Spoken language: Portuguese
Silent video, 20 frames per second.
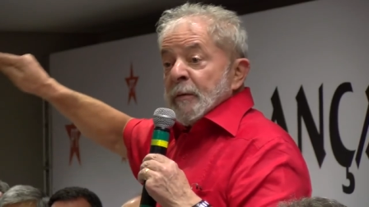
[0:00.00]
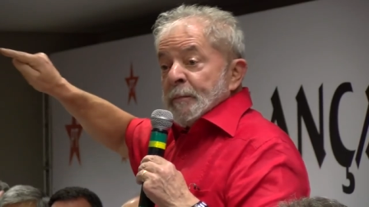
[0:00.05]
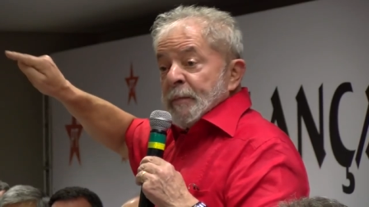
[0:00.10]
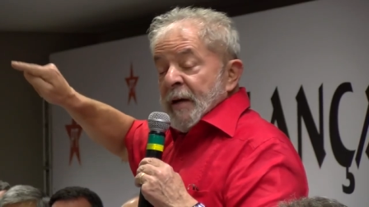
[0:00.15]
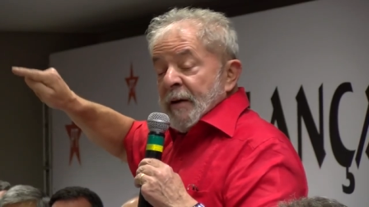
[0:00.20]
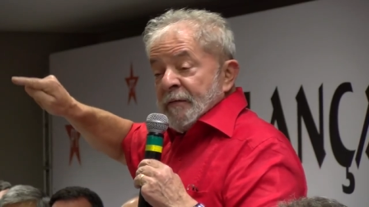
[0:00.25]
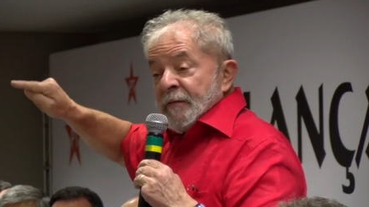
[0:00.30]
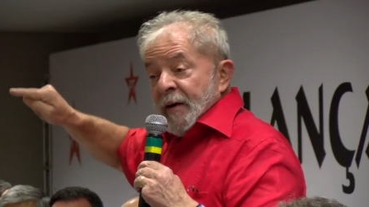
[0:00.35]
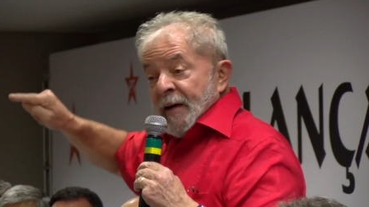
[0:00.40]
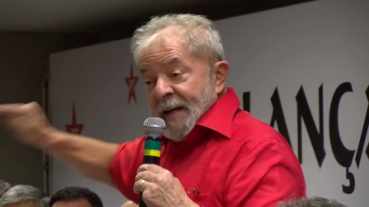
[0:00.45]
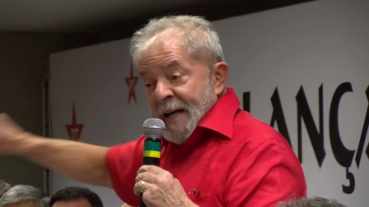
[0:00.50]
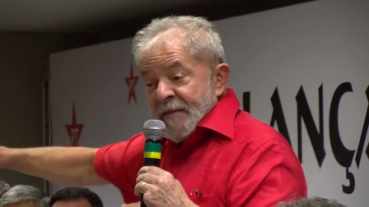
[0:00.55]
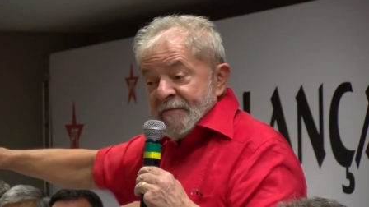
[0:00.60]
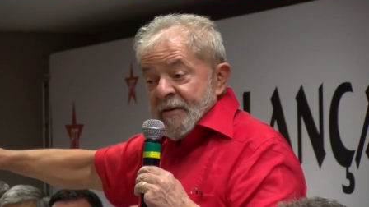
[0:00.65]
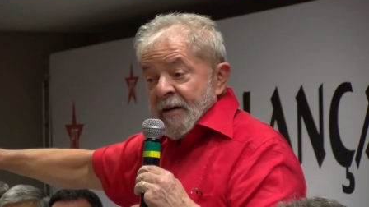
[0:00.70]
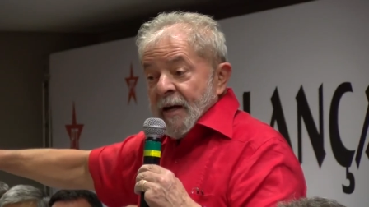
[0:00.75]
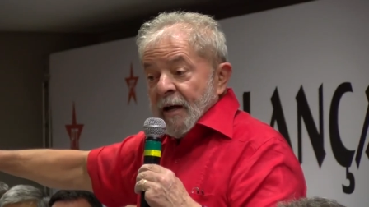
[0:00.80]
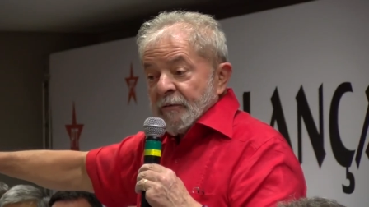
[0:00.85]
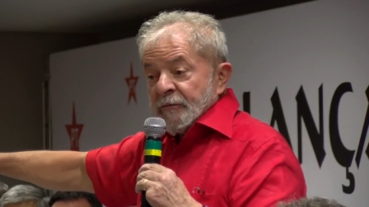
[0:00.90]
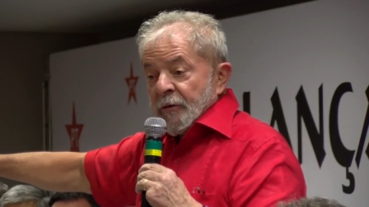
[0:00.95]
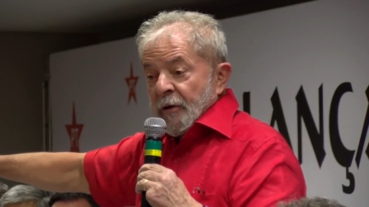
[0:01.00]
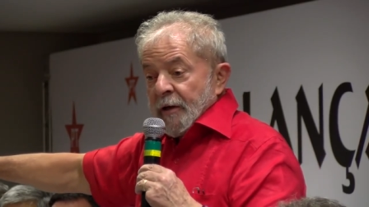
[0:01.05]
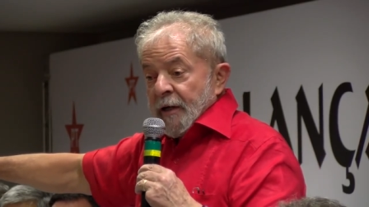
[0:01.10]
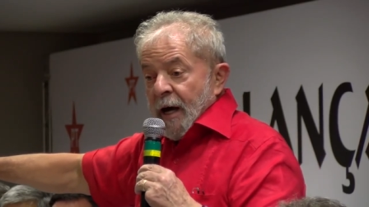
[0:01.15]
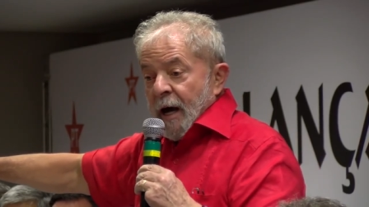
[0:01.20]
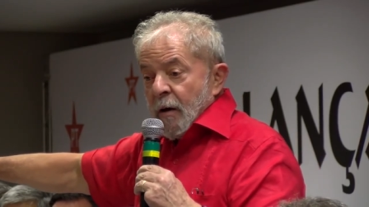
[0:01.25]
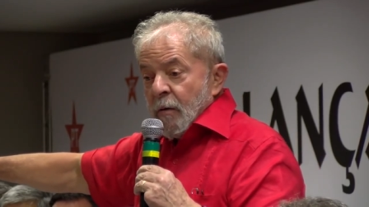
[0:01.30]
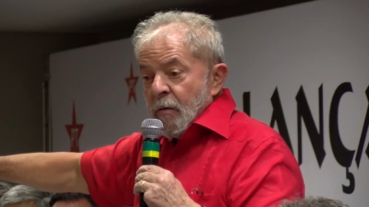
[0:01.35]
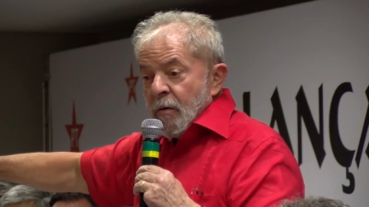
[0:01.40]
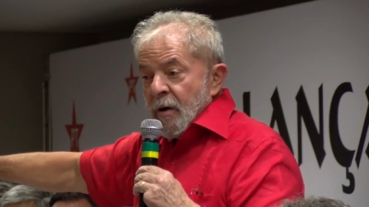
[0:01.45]
de preferência
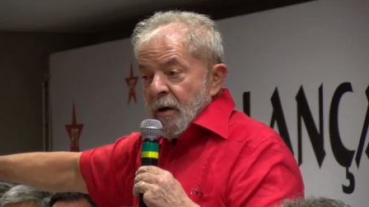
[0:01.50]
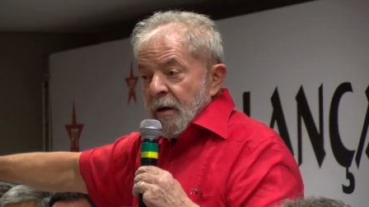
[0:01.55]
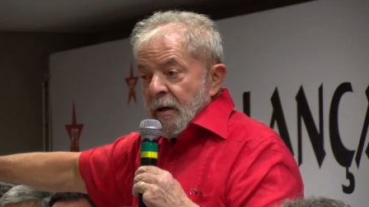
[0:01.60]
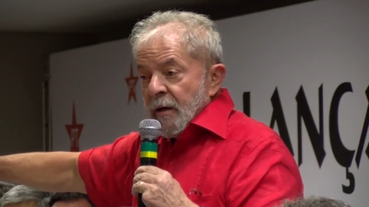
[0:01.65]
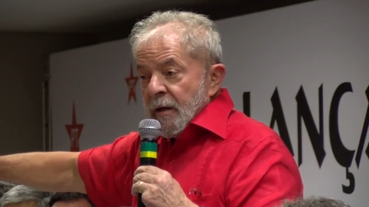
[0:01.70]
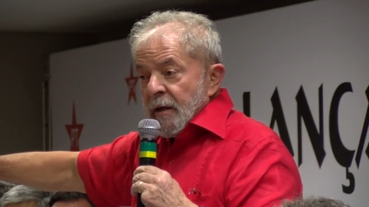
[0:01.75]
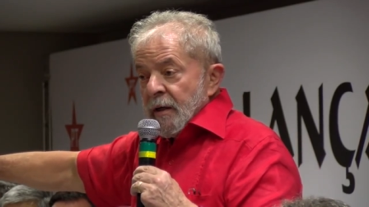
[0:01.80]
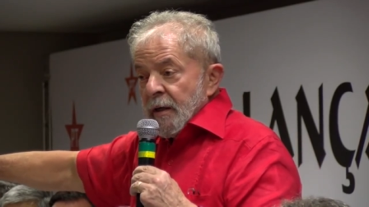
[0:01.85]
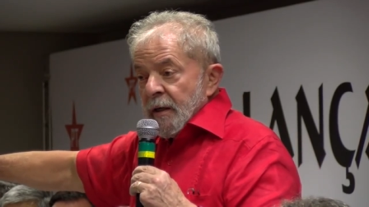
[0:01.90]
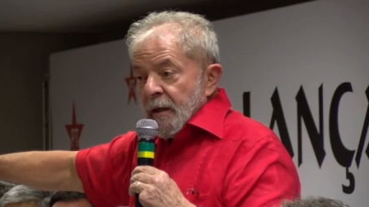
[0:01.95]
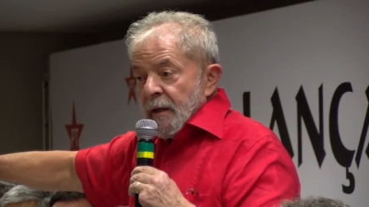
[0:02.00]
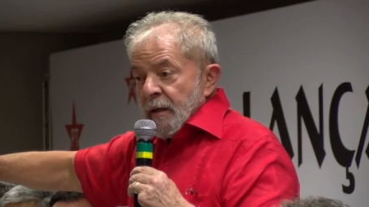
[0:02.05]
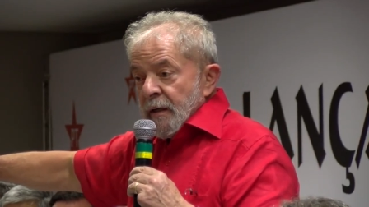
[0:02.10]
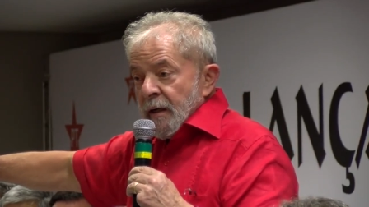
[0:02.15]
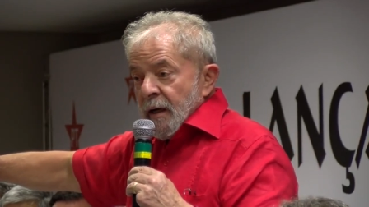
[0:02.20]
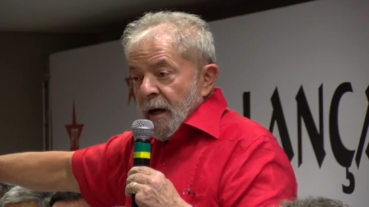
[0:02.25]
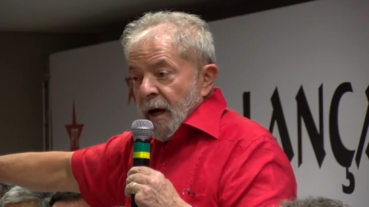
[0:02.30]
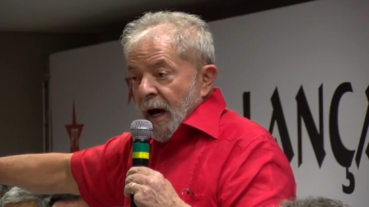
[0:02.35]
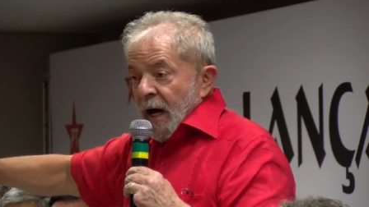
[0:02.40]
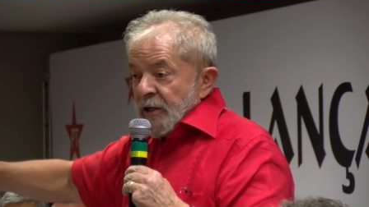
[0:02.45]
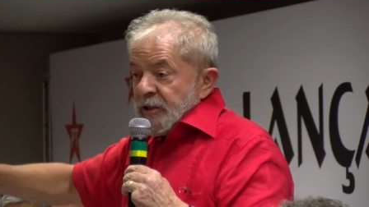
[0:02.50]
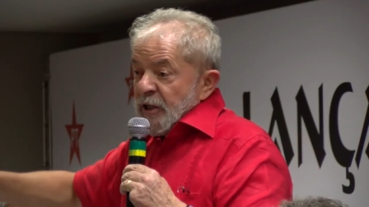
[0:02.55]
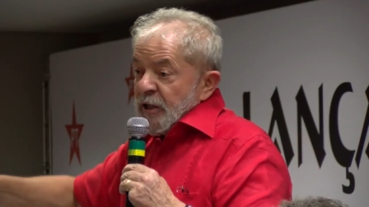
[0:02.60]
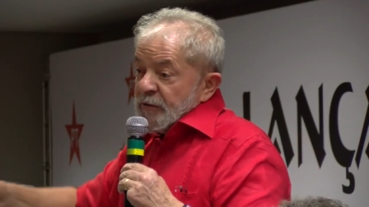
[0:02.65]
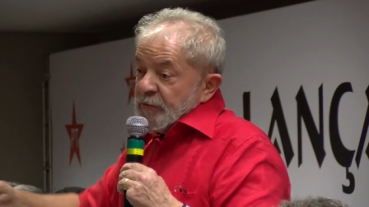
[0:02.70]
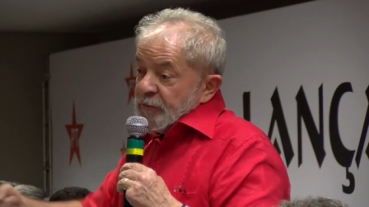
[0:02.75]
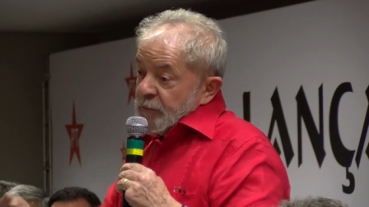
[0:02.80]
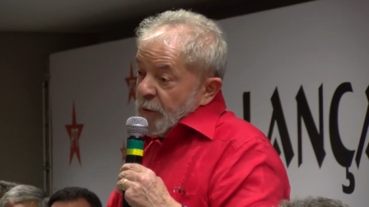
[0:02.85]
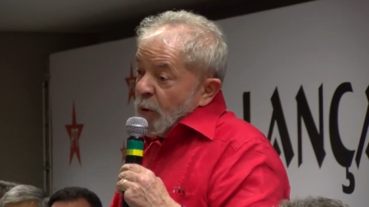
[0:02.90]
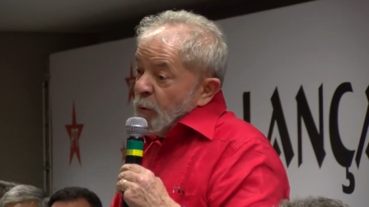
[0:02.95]
nacional, a
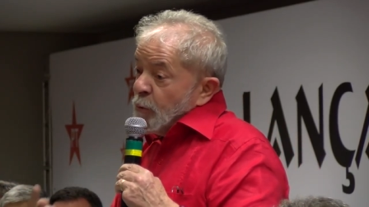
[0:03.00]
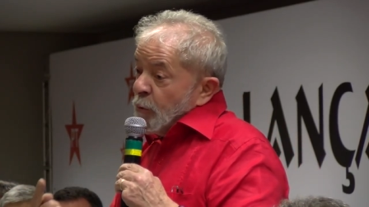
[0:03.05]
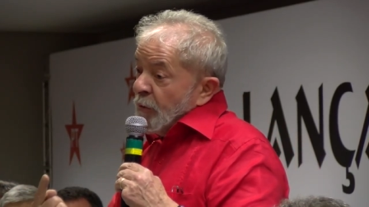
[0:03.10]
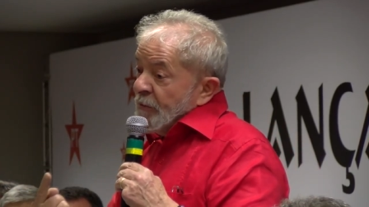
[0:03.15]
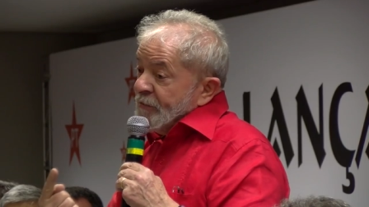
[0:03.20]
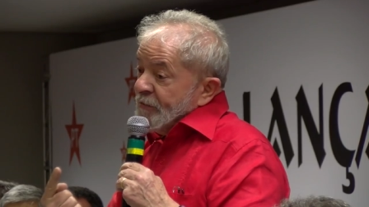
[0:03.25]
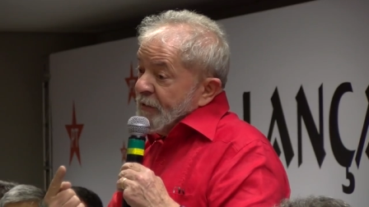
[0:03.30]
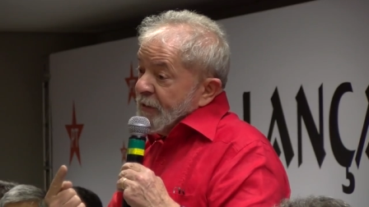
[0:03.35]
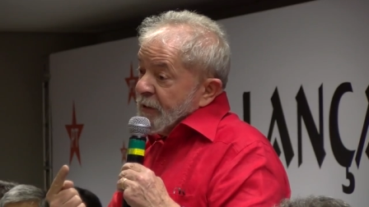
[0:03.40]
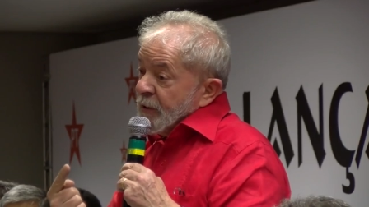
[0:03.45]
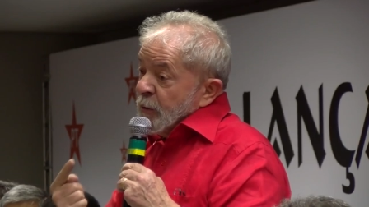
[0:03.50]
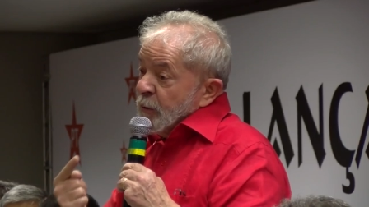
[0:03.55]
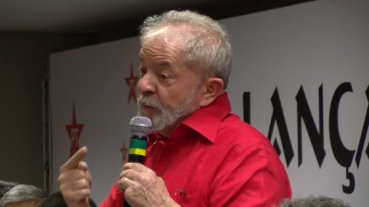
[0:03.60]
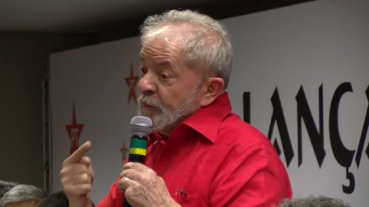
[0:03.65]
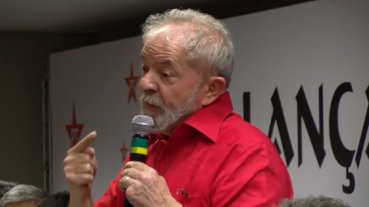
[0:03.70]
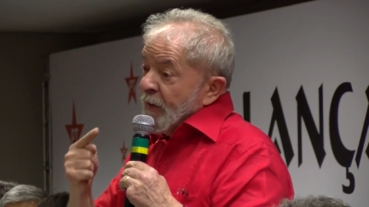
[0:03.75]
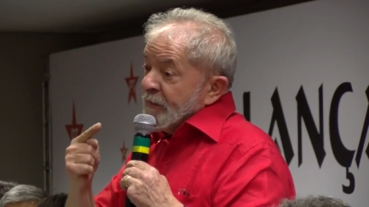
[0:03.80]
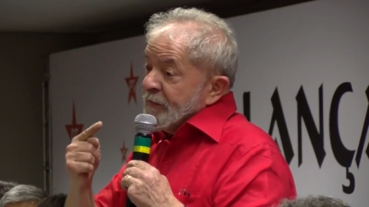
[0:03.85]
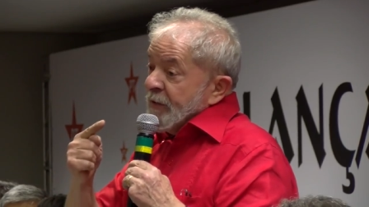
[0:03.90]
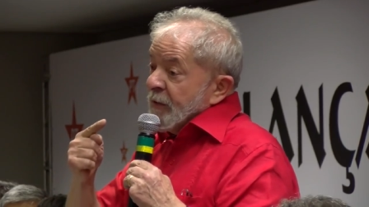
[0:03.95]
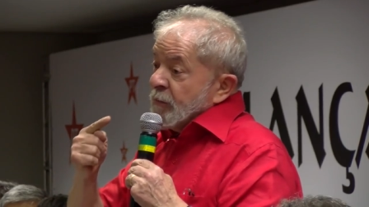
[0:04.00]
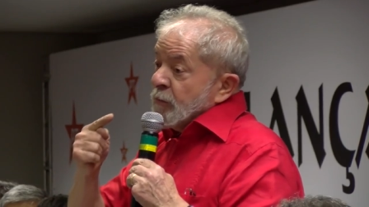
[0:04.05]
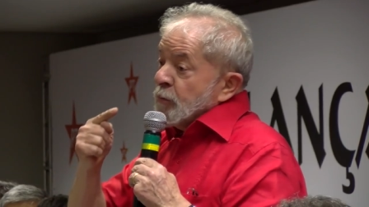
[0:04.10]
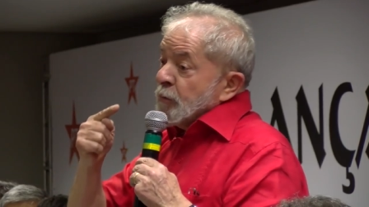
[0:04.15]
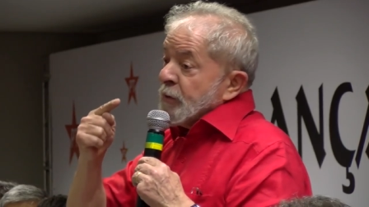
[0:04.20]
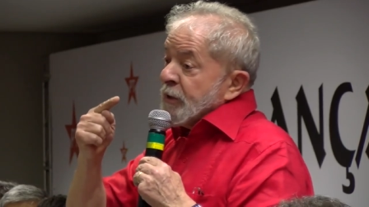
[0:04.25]
gente não conseguiu fazer com